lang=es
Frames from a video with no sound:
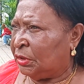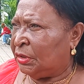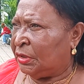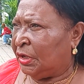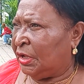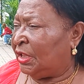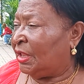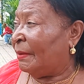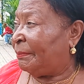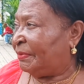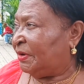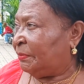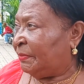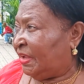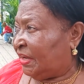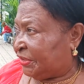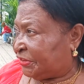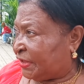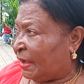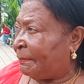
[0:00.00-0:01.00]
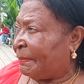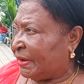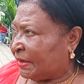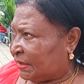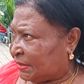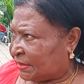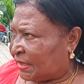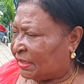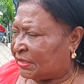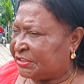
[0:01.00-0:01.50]
en la primera etapa que
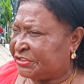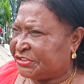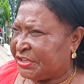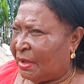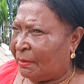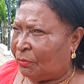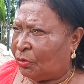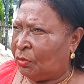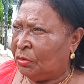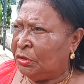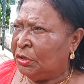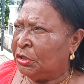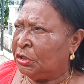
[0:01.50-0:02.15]
realizamos